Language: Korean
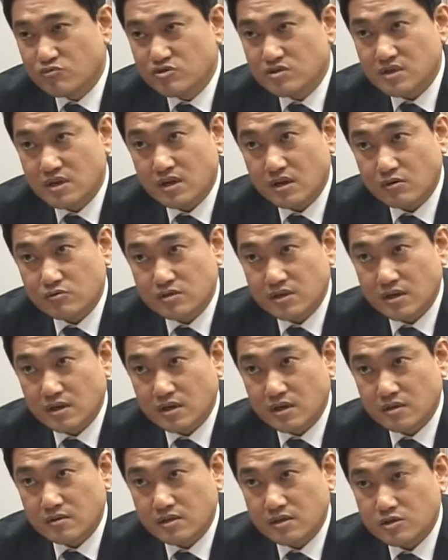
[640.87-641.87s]
문제라고
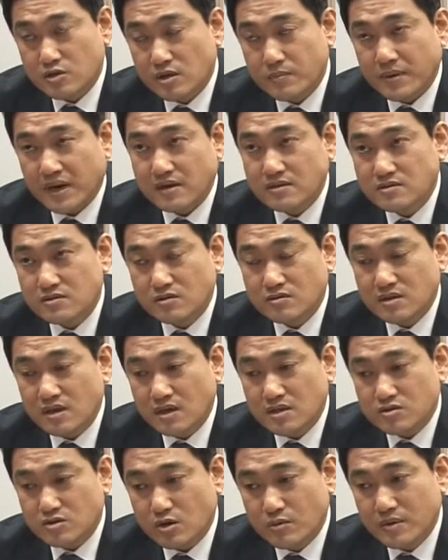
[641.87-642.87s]
생각하는데 저희
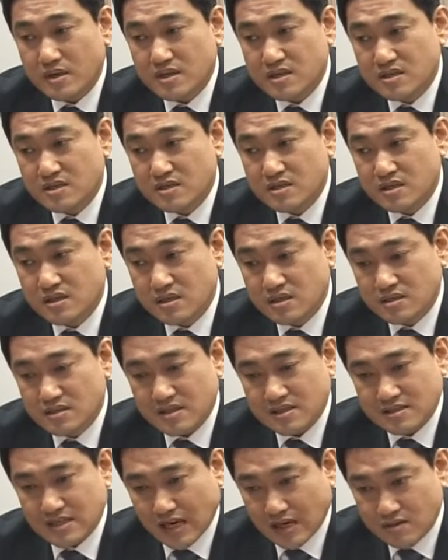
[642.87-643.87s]
바른정당이 처음에 이,
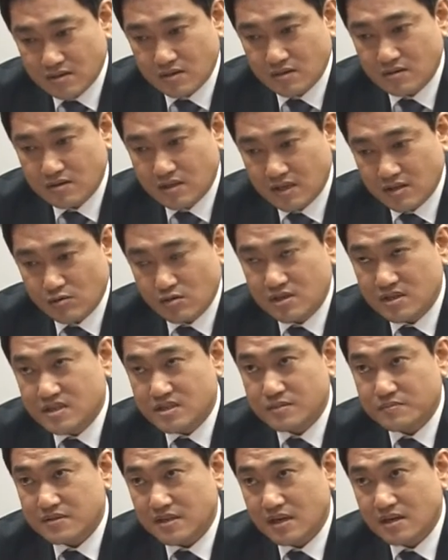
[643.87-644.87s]
이제 작년 일월
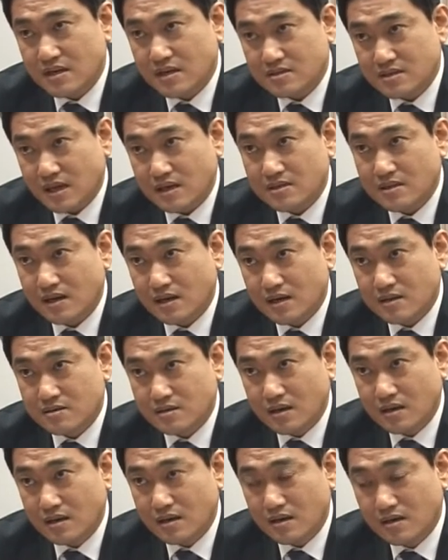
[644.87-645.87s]
이십사일날 창당할
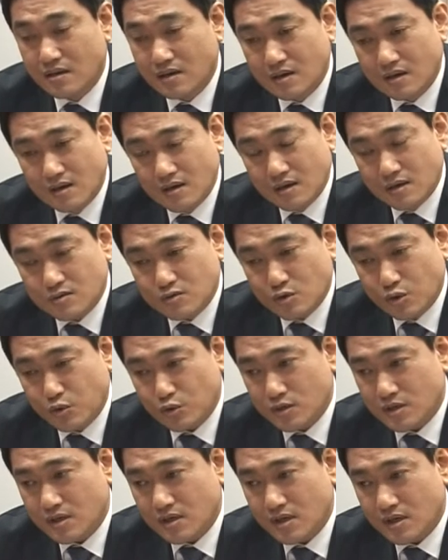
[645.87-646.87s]
때 네.
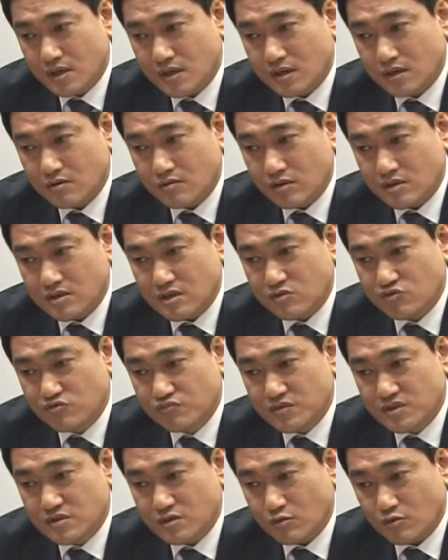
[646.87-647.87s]
초기에 굉장히
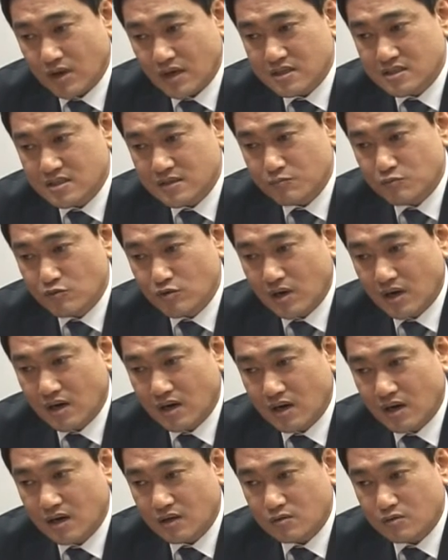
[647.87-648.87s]
국민적
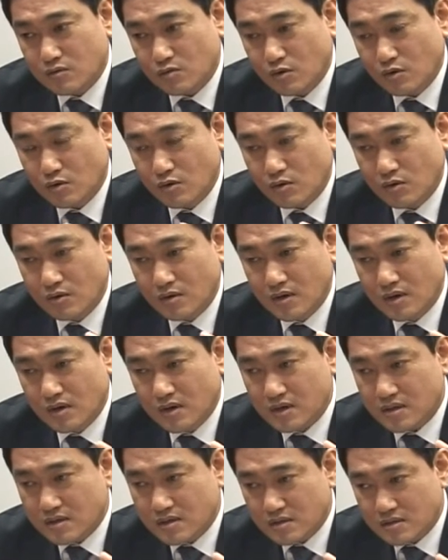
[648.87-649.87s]
관심과 또
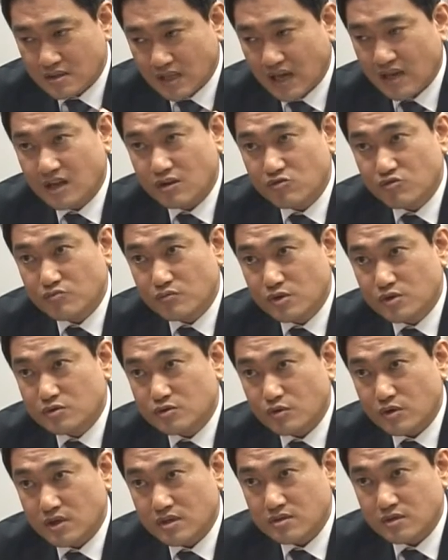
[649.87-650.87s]
그 탄핵 국면
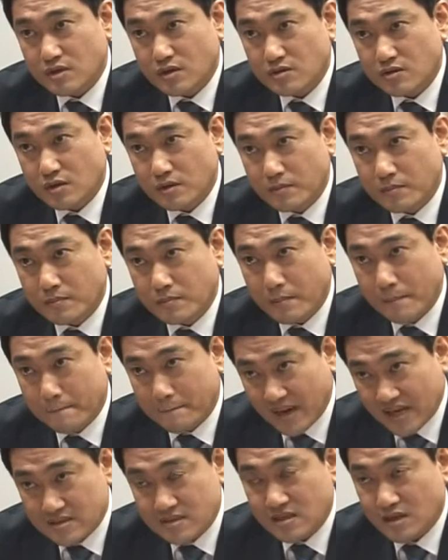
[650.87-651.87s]
속에서의 어떤
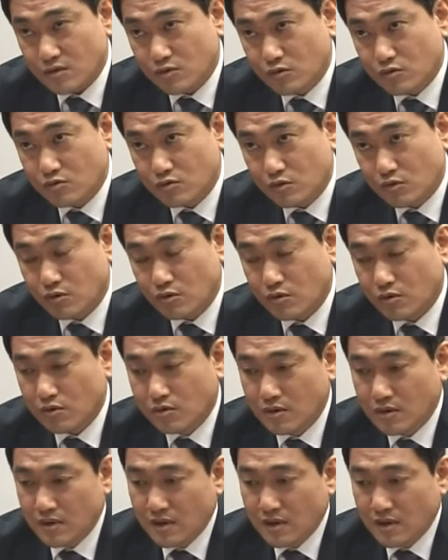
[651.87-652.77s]
반작용으로